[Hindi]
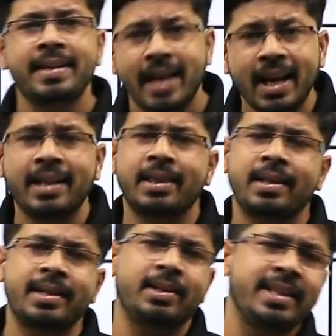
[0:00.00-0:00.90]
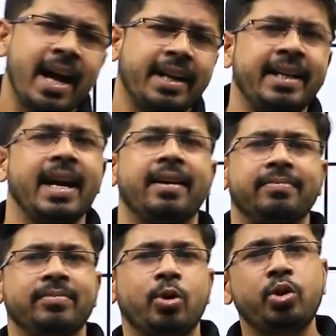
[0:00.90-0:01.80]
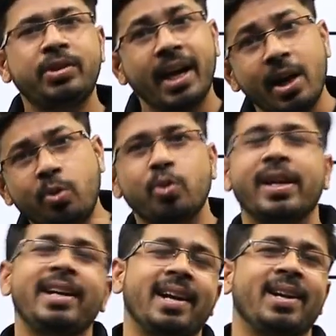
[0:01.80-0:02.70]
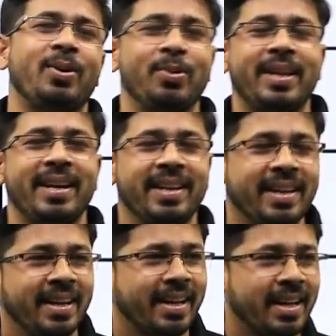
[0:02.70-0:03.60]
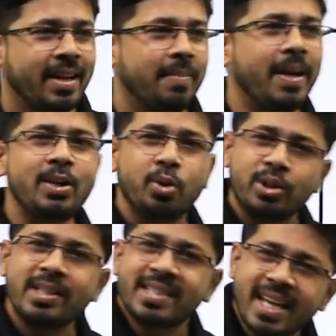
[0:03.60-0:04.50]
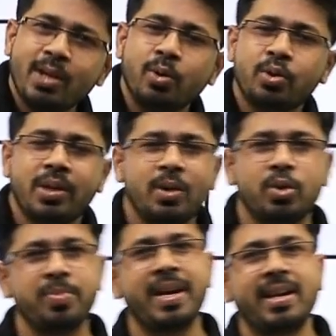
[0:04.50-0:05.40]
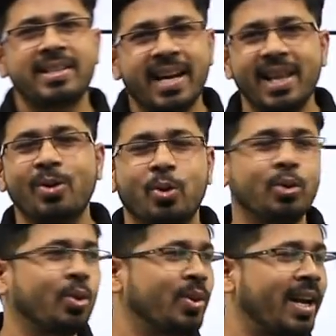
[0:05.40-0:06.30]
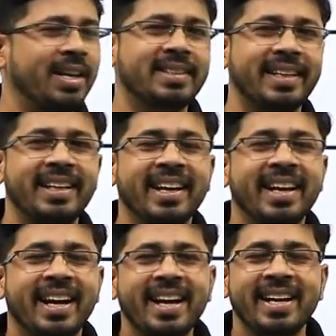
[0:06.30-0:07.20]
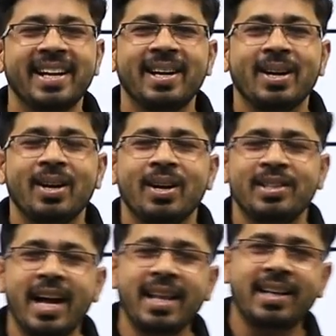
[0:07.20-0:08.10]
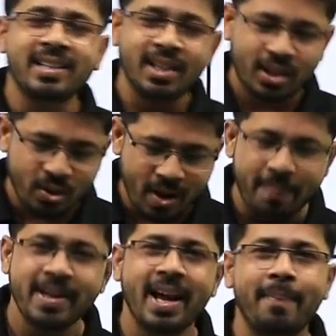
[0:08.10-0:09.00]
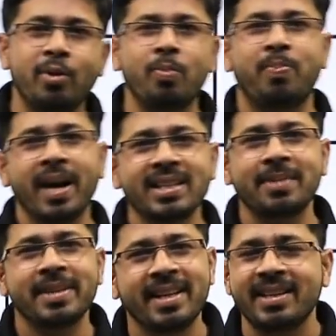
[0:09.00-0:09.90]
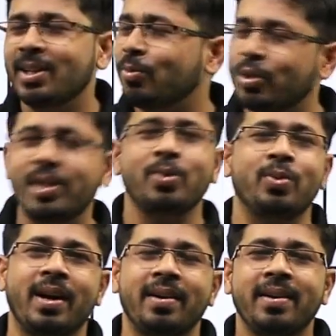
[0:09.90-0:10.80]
गलत क्या किया उस गलत को सही करना होता है भाई जो चीज सही हो चुकी है उसमें ज्यादा खुश हो जाने से है ज्यादा कह सकते हो अपने आप को बड़ा समझने से कुछ नहीं होगा